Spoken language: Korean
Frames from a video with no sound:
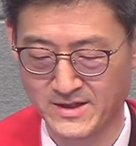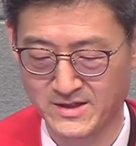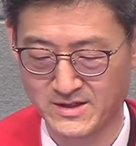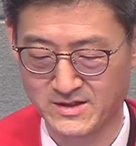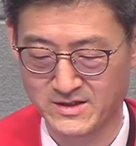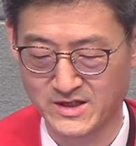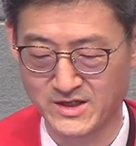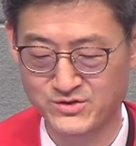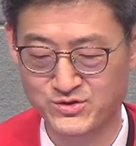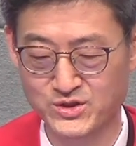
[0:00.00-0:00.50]

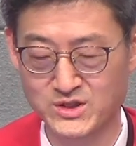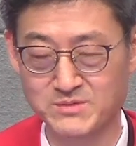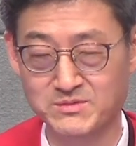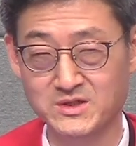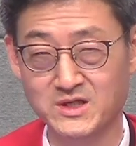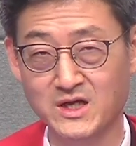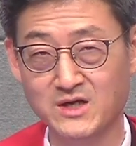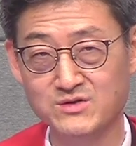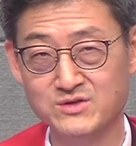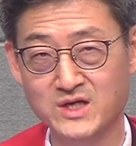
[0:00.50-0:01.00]
예수님은
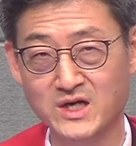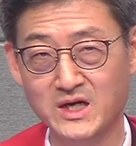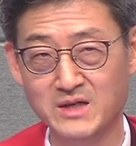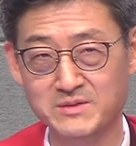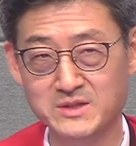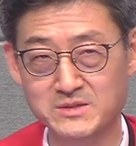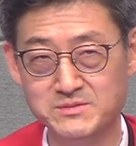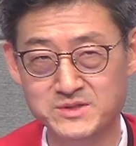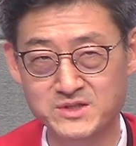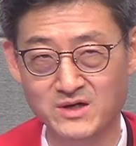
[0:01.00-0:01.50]
예루살렘
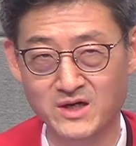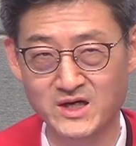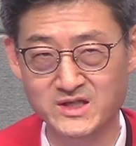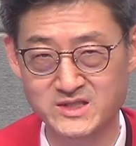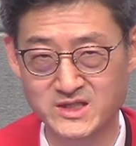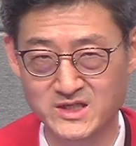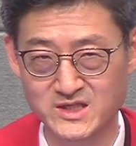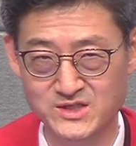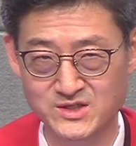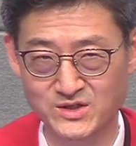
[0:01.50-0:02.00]

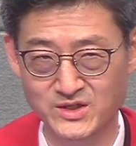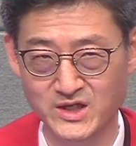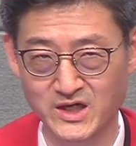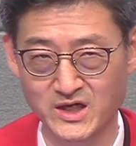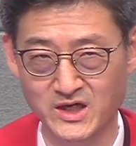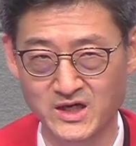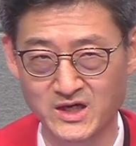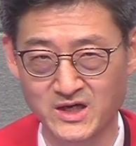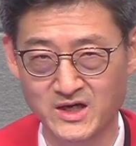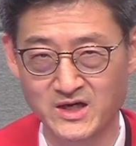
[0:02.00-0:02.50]
입성하시기
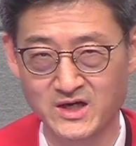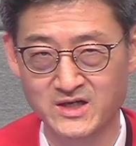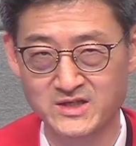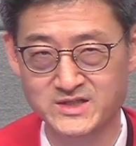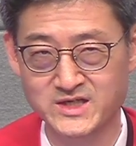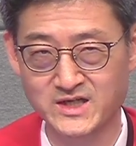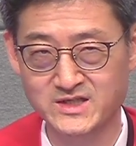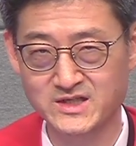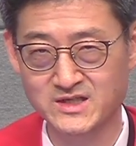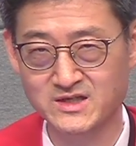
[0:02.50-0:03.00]
전에
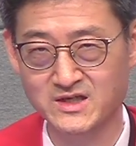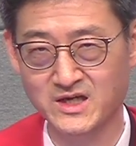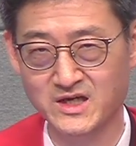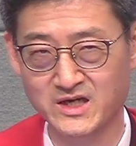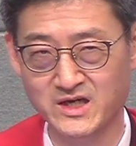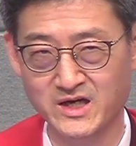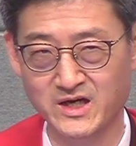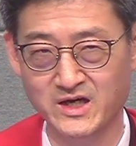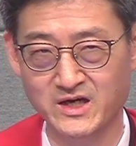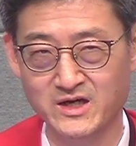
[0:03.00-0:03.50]

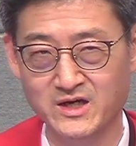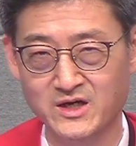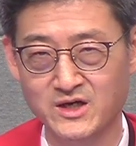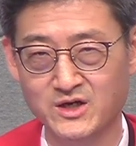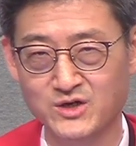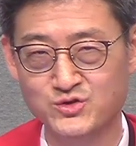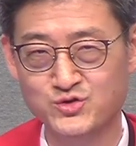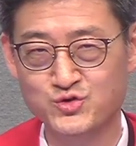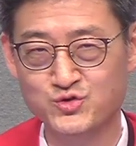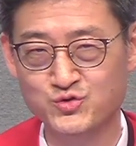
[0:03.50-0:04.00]
제자들에게
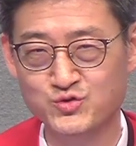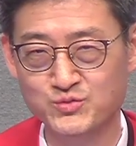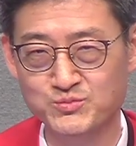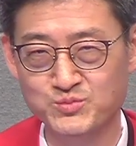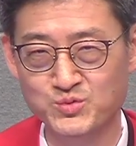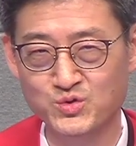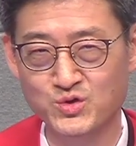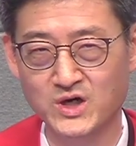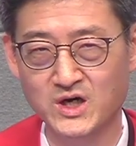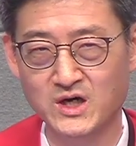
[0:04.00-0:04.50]

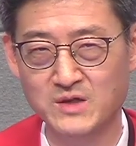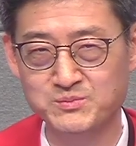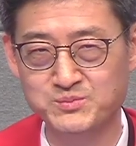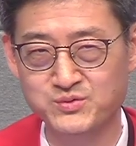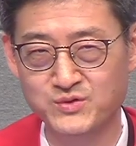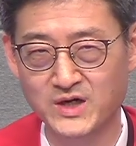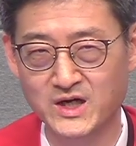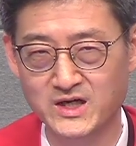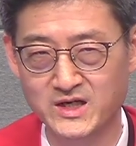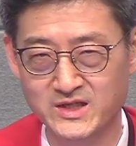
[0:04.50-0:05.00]
죽음과
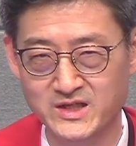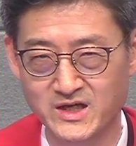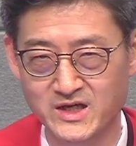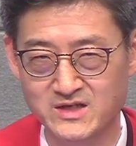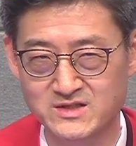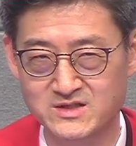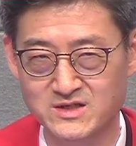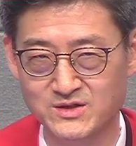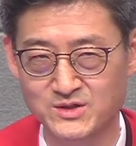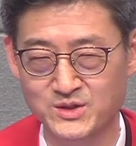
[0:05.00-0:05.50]
부활에
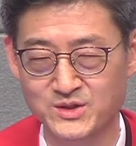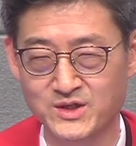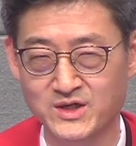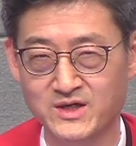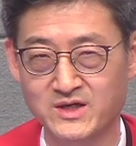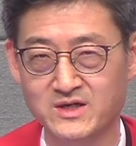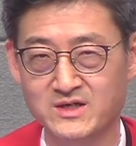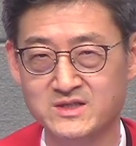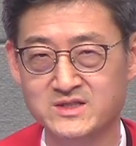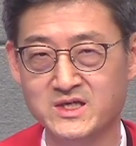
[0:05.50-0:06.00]
대해서
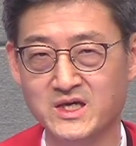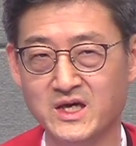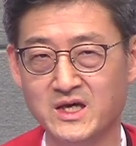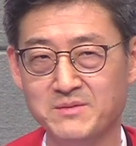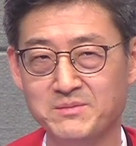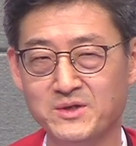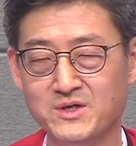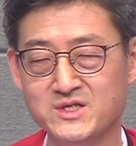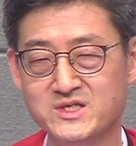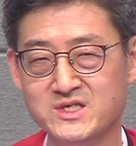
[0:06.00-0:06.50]
세
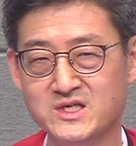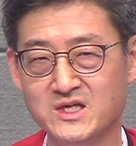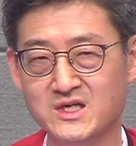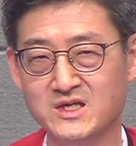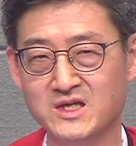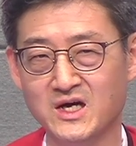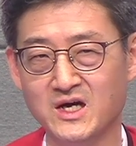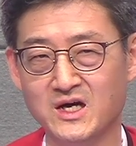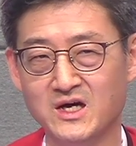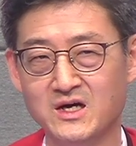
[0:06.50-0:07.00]

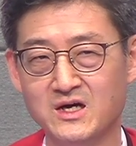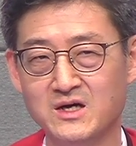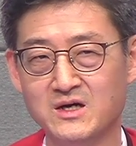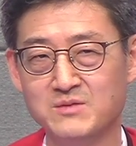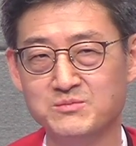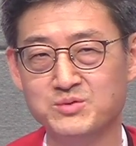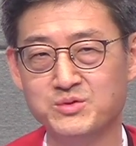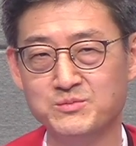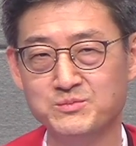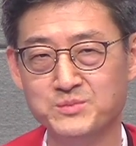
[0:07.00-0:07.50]
번씩이나
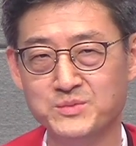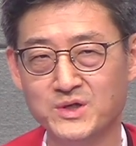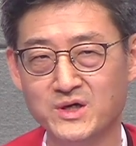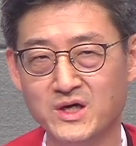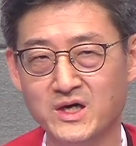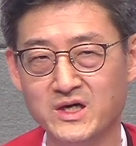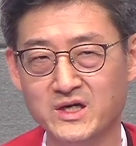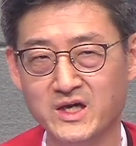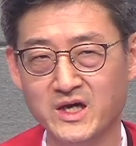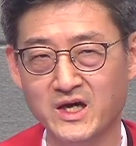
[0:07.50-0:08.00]

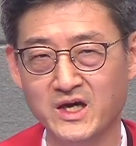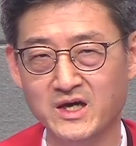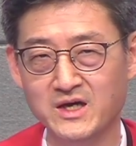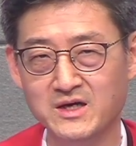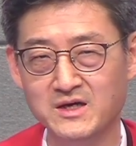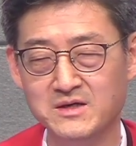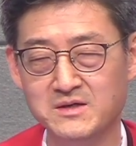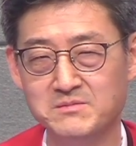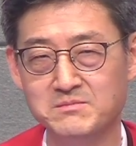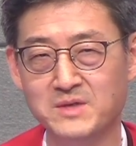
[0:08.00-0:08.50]

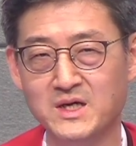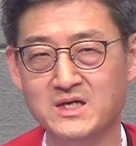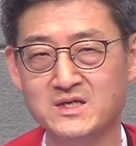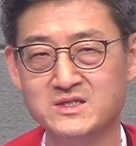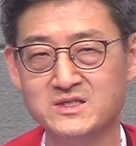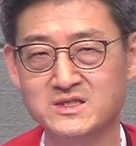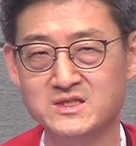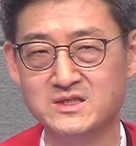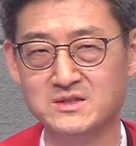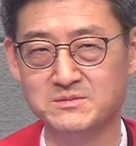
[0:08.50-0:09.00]
분명하게
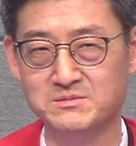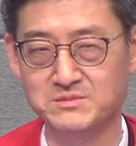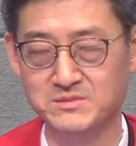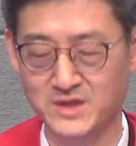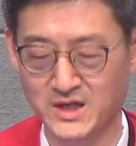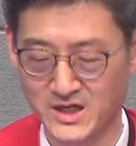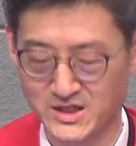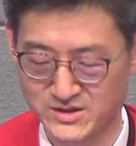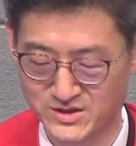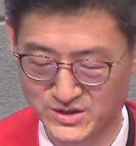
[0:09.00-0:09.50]

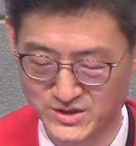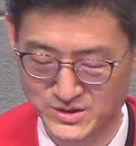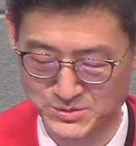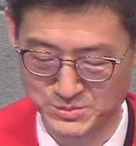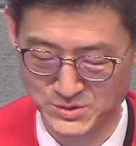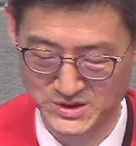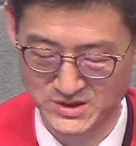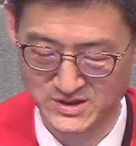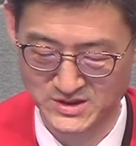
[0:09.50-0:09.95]
말씀하셨습니다.